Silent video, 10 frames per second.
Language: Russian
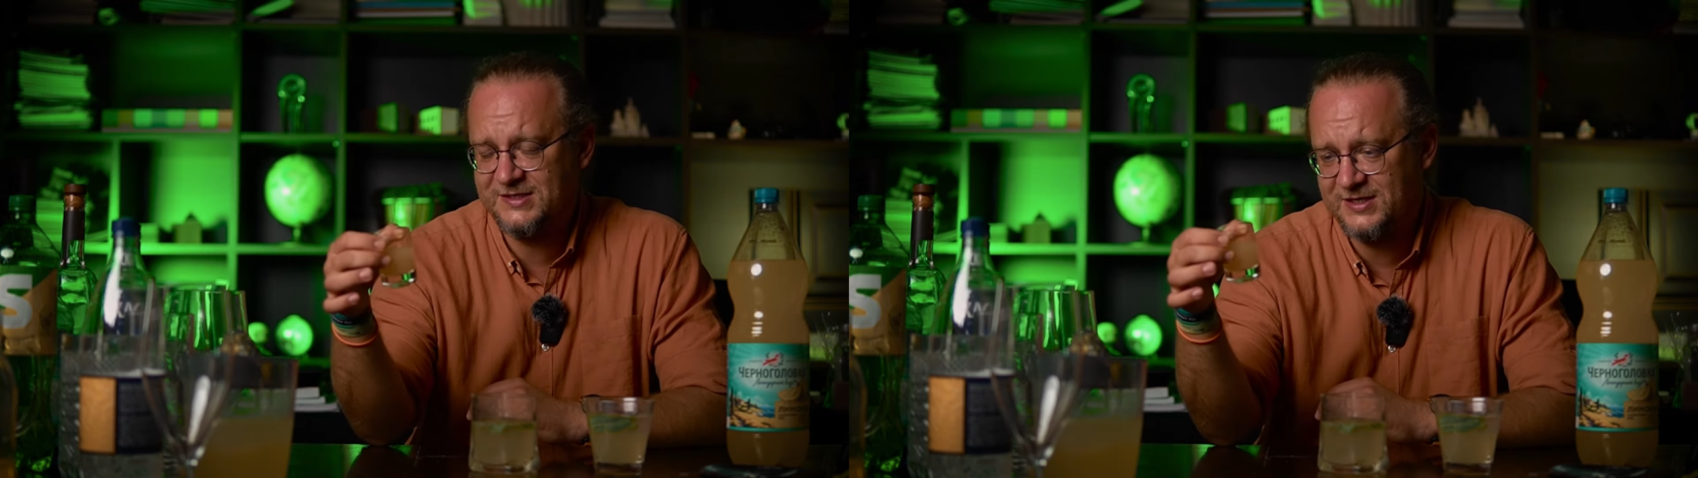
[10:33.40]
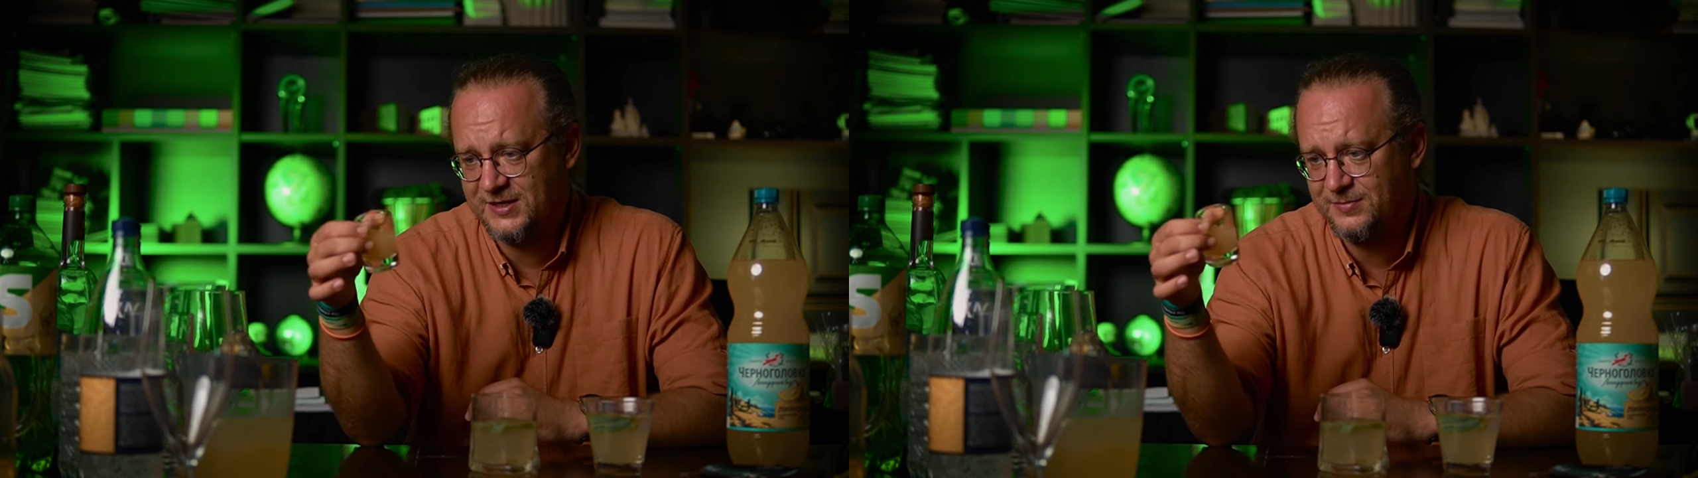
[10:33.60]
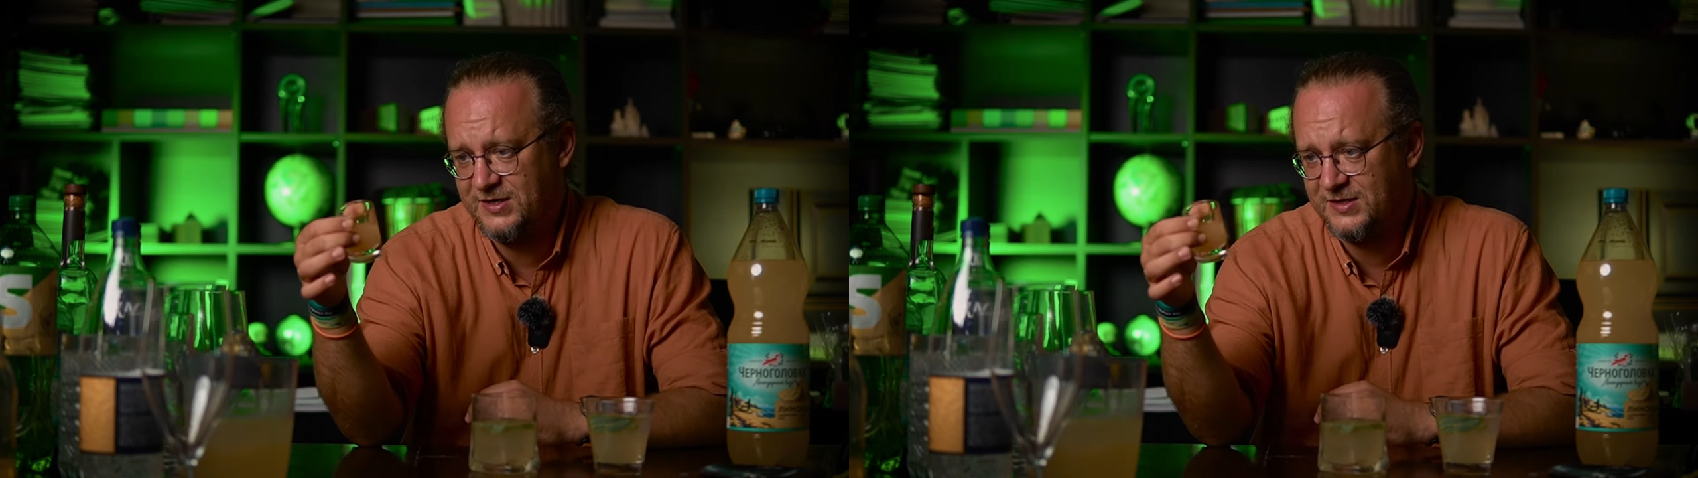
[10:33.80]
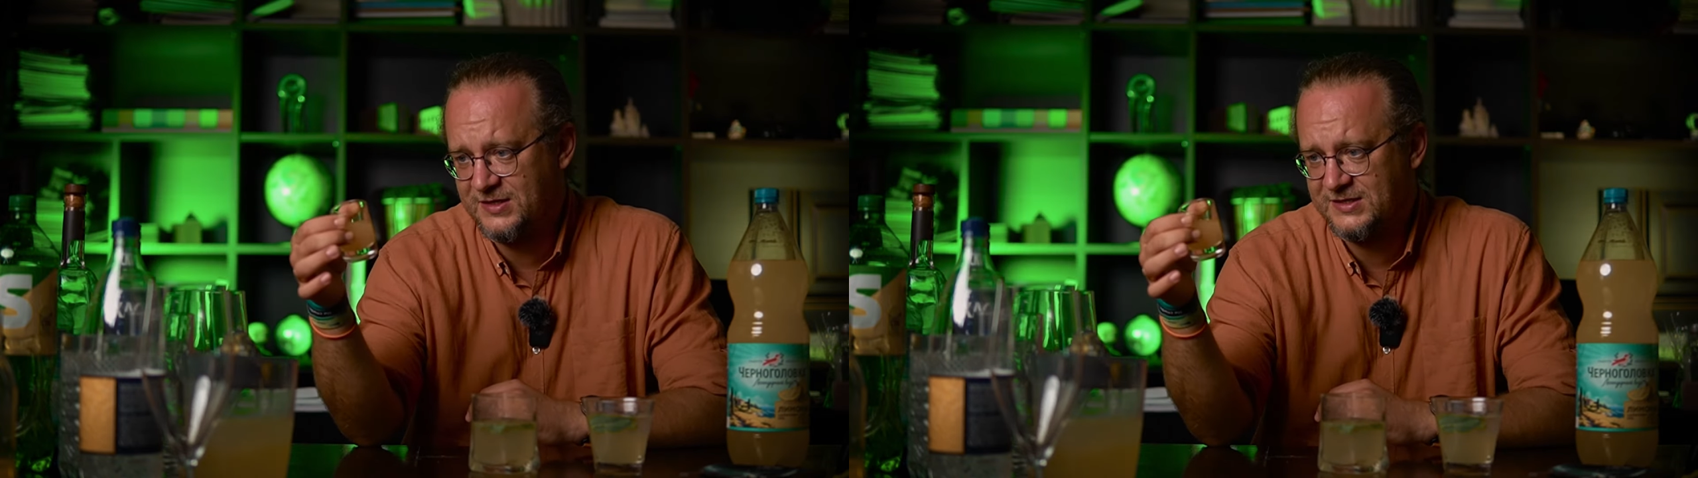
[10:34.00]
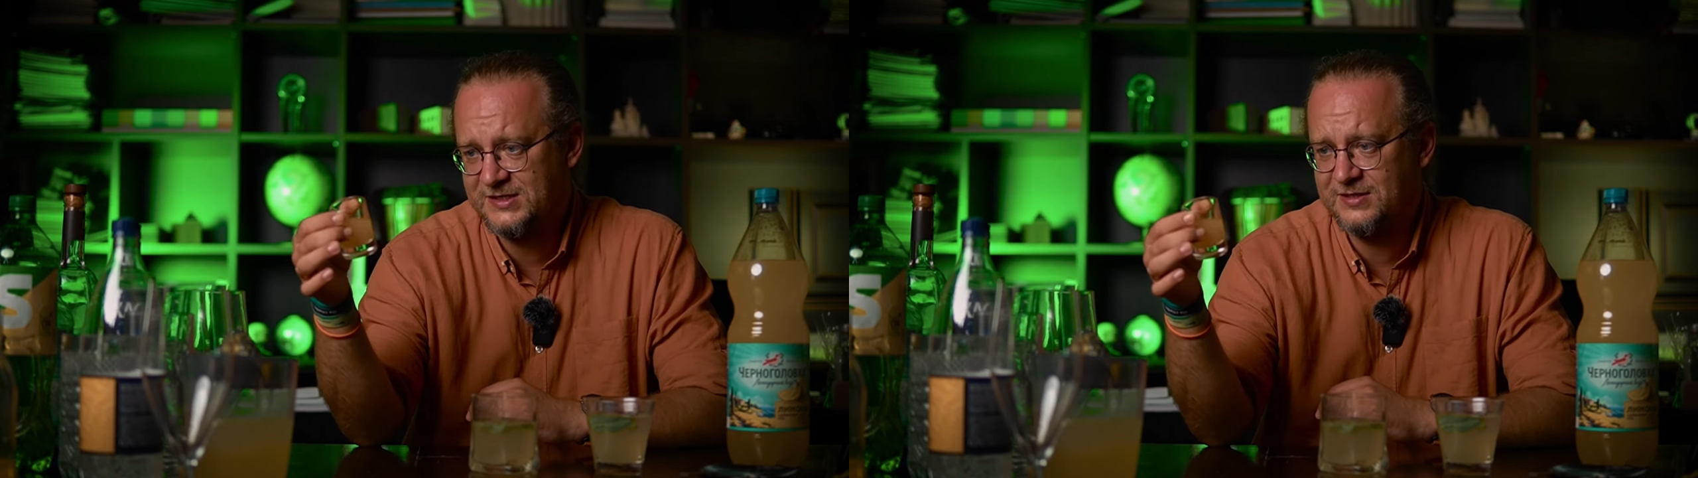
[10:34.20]
с хером лет
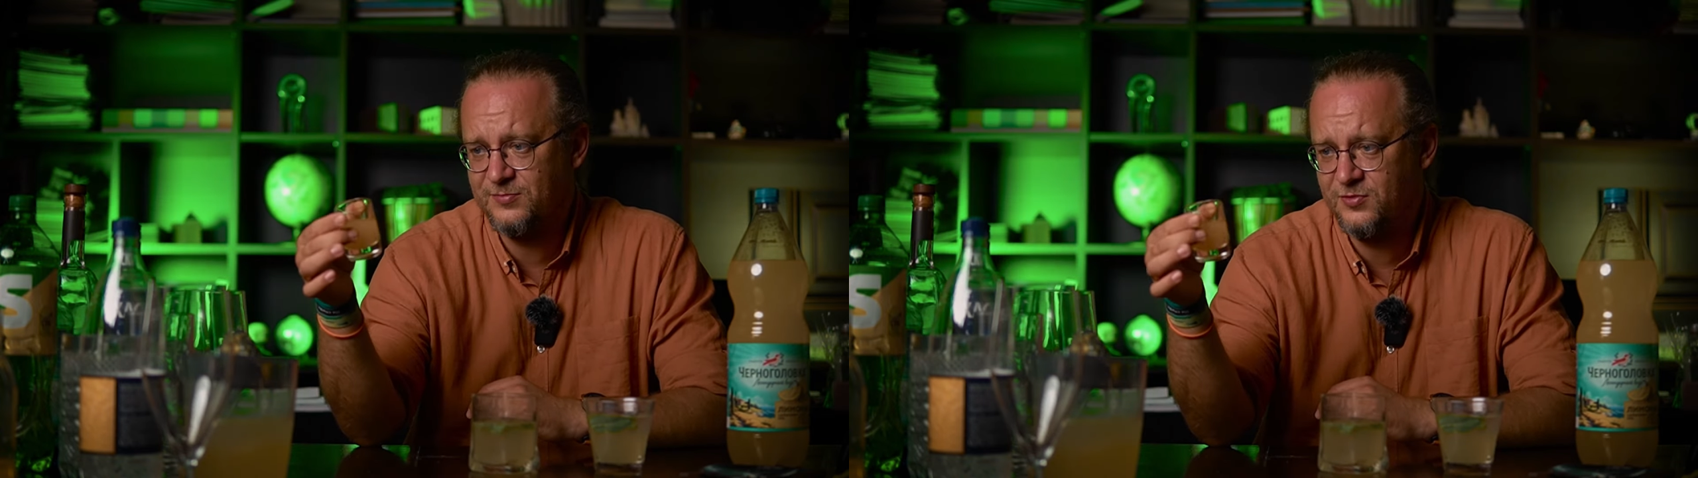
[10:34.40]
назад,